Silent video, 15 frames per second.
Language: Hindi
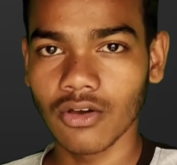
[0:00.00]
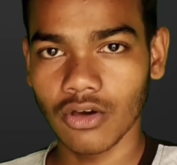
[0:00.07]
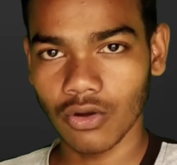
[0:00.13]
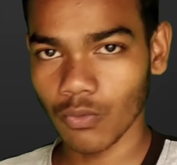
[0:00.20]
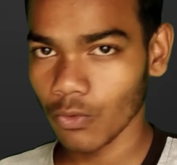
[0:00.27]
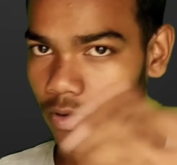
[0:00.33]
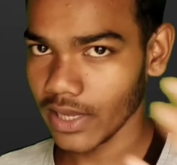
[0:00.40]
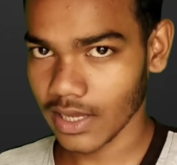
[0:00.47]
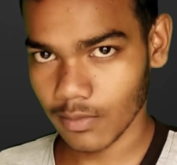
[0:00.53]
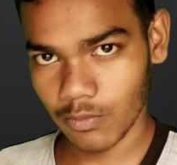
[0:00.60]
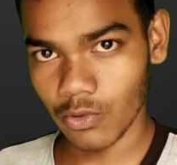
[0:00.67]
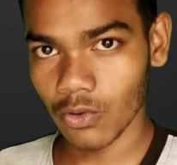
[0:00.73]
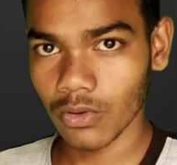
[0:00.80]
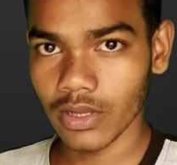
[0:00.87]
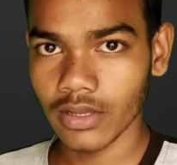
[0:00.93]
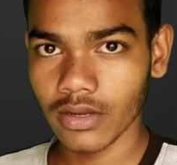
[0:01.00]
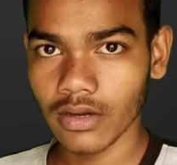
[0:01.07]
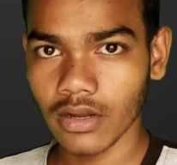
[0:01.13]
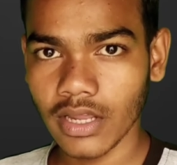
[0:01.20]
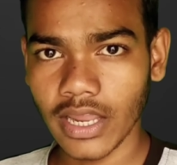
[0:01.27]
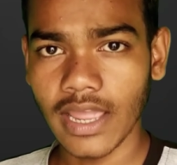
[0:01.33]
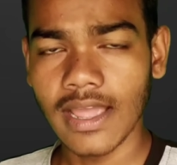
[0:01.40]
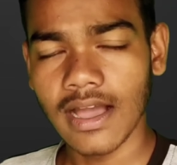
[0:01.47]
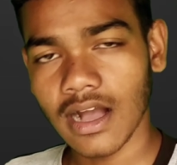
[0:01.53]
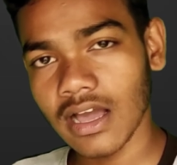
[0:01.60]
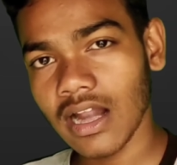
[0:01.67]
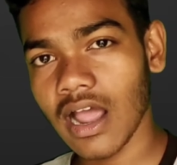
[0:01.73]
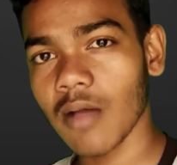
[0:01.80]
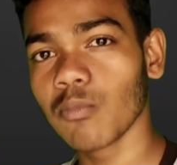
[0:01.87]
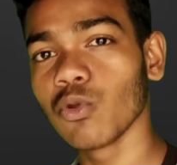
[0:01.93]
और वो है आप लोग ठीक है
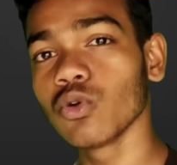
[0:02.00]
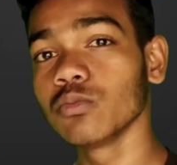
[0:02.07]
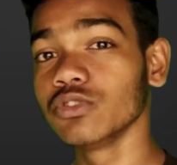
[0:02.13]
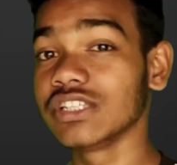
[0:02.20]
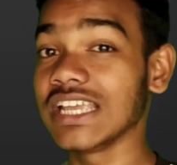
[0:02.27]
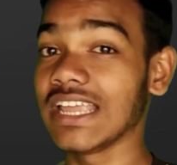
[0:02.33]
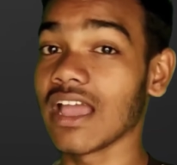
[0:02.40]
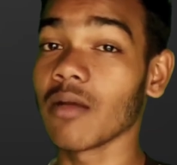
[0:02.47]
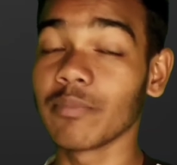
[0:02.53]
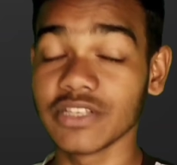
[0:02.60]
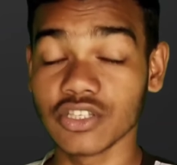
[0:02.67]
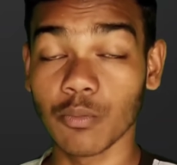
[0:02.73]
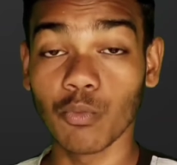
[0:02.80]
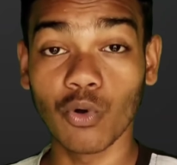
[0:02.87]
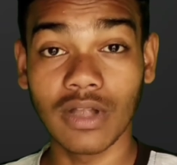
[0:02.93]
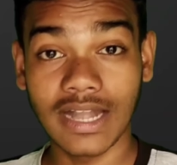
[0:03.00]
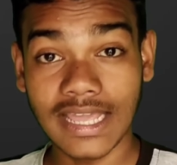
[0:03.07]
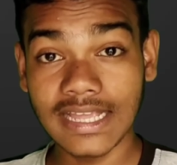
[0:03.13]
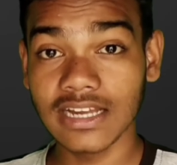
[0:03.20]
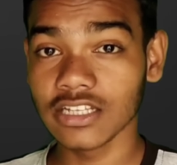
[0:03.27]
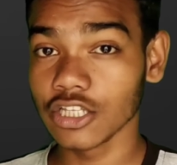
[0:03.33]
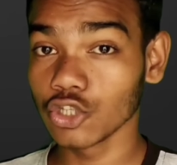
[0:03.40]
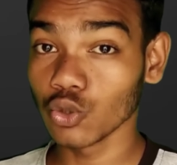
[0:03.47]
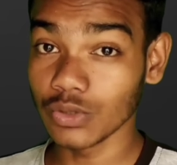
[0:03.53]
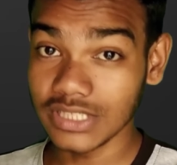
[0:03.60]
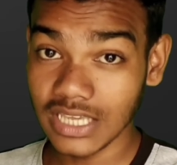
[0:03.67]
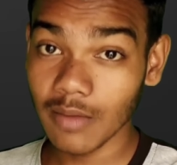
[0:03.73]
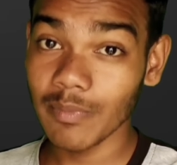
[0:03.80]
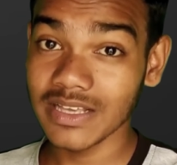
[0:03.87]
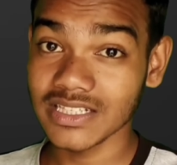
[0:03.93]
अगर आप लोग मुझे यहाँ पे सपोर्ट नहीं करते तो
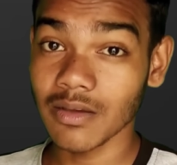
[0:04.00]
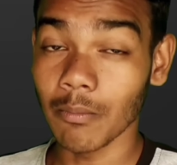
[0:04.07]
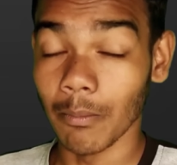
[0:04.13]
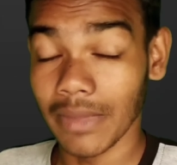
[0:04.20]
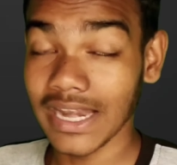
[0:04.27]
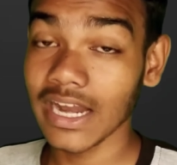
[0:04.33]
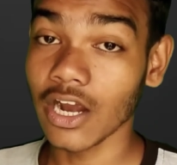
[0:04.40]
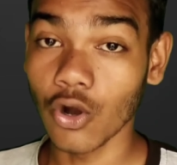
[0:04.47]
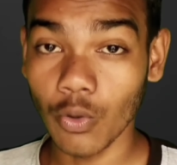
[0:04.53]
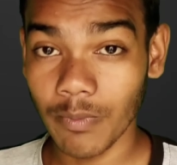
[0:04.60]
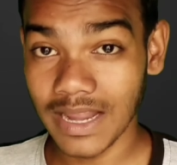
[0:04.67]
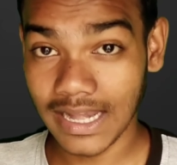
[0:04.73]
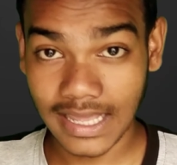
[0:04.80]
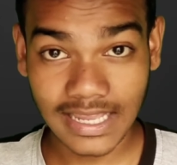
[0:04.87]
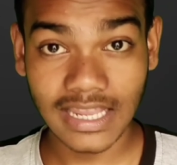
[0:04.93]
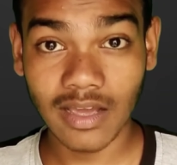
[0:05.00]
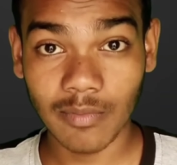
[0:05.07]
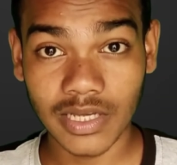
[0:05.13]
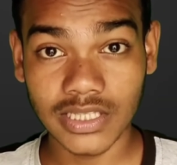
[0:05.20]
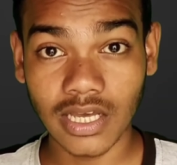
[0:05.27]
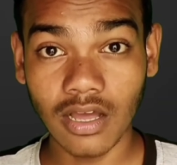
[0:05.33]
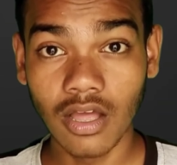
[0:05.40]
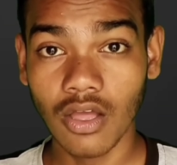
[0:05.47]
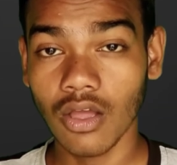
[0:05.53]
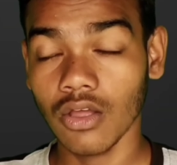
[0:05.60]
ये पैसा मेरे अकाउंट पे नहीं आ पाता